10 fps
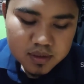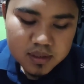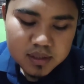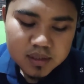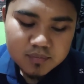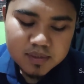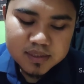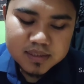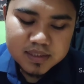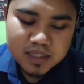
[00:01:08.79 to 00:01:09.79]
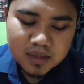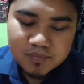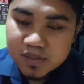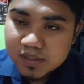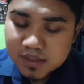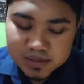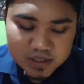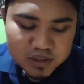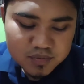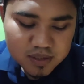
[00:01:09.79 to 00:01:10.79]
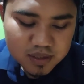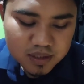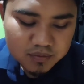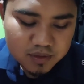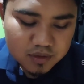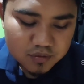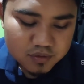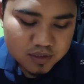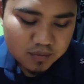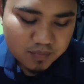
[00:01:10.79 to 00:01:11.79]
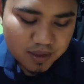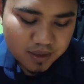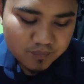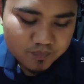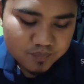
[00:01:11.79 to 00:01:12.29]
iya maca takbir jeng tasbih galawih utama